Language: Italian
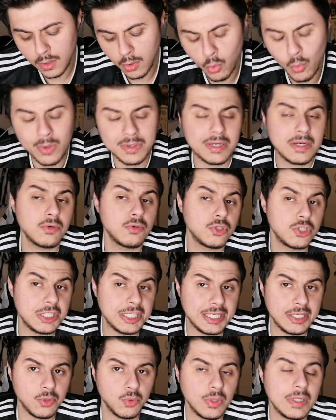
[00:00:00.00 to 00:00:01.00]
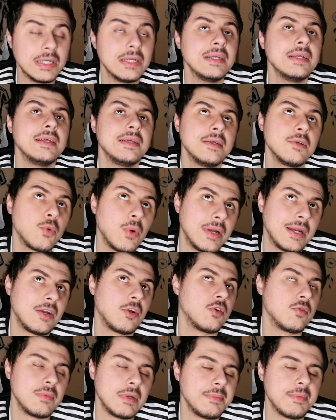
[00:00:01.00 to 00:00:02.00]
Guerrero 5, Quadrado
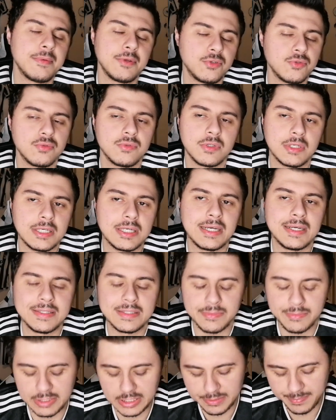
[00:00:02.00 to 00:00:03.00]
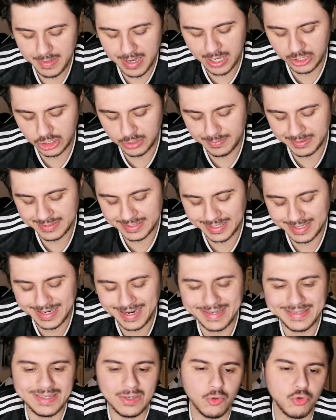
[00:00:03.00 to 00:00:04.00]
non mi è piaciuto ragazzi, mi dispiace, ma
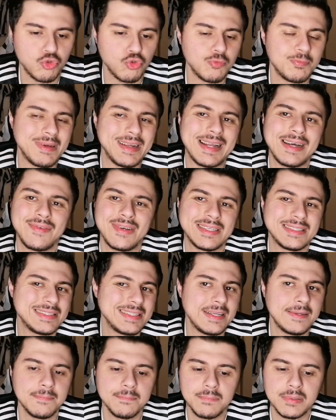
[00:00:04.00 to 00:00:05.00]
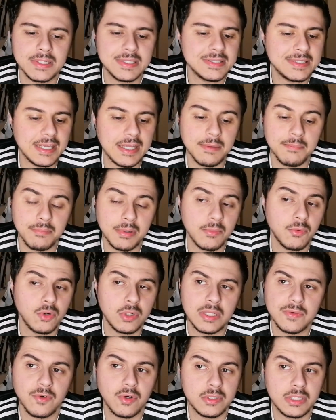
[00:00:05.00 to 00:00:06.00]
Zaccagni lo superava sempre, sempre,
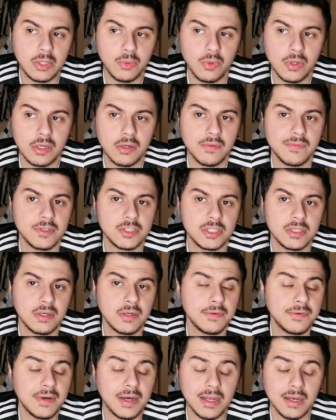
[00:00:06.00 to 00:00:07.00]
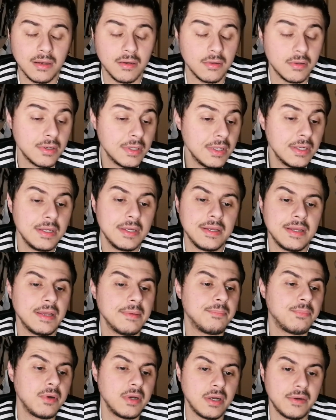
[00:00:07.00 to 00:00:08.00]
molte volte Quadrado faceva fallo e
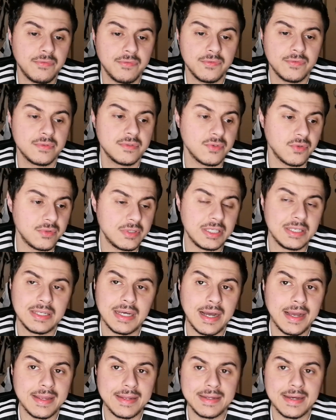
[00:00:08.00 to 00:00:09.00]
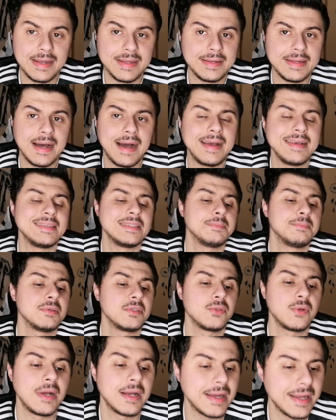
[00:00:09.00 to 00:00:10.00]
poi sono di dai, dai, dai, si è
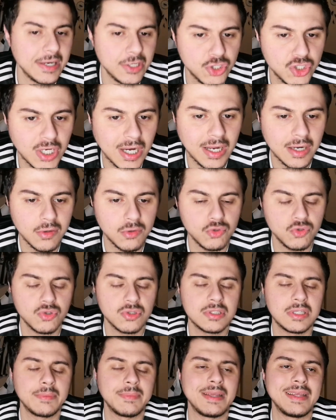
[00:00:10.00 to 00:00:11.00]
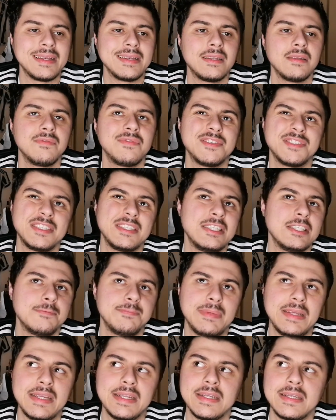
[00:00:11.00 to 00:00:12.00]
preso anche il giallo giustamente, in fase di
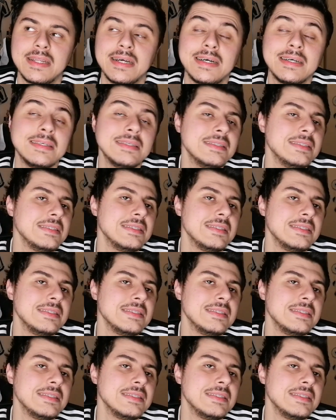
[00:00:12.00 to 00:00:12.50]
spinta